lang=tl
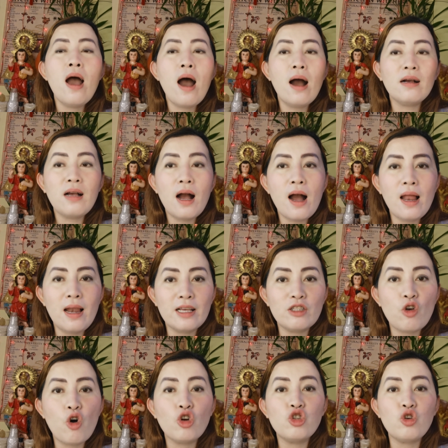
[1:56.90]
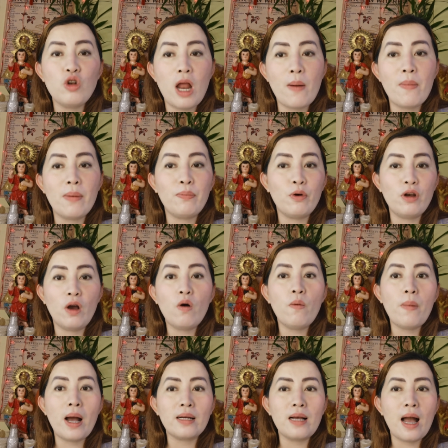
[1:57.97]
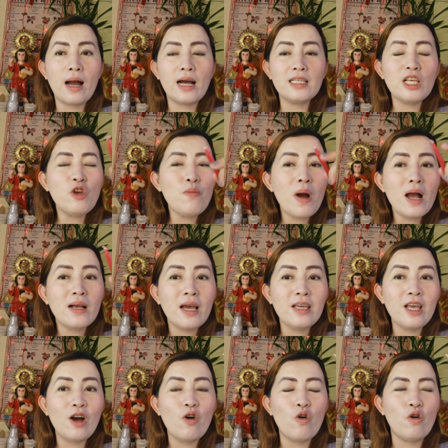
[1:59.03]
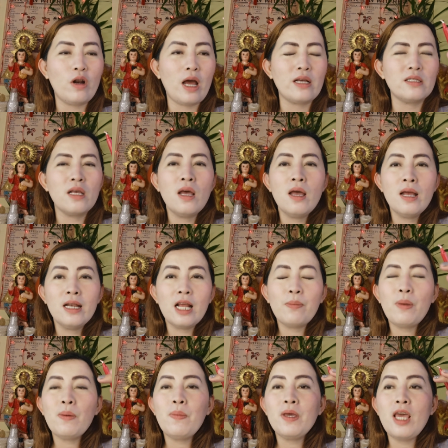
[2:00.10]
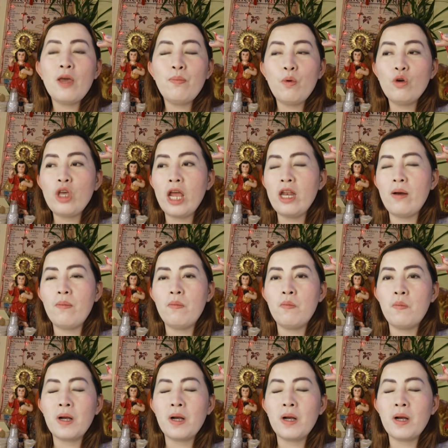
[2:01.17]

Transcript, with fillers: hanggang alas 8 lamang po ng umaga. Kasi yung mga ganyang oras, nagbibigay po yan ng